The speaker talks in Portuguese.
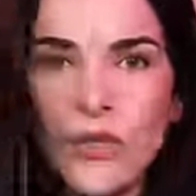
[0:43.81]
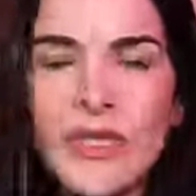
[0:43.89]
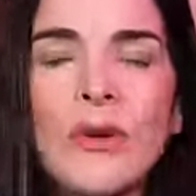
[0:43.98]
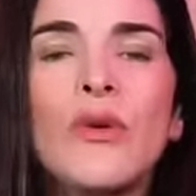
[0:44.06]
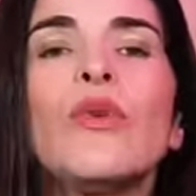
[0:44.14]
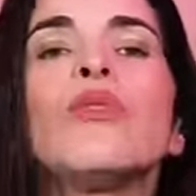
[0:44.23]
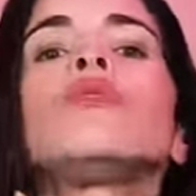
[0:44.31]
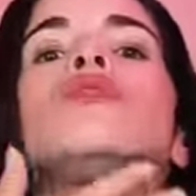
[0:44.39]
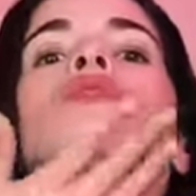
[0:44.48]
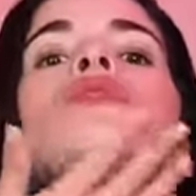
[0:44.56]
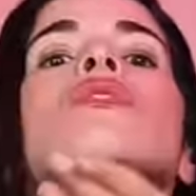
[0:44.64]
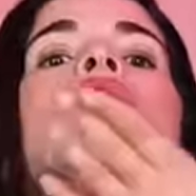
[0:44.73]
no seu
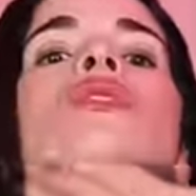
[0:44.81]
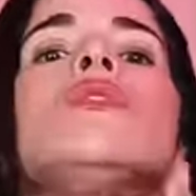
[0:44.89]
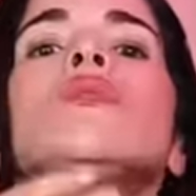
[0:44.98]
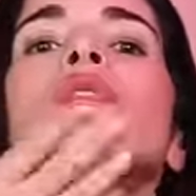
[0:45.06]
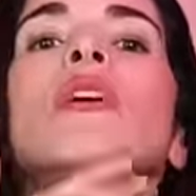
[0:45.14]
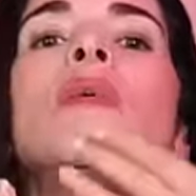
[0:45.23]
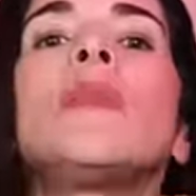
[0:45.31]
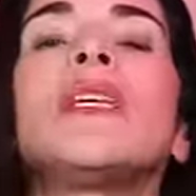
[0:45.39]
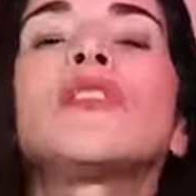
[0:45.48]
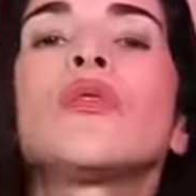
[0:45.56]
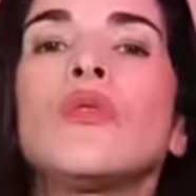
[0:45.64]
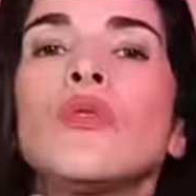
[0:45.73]
rosto, no seu
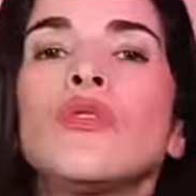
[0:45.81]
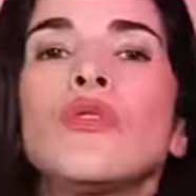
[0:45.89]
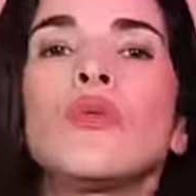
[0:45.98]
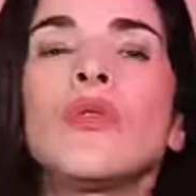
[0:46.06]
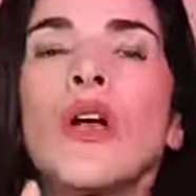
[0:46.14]
pescoço.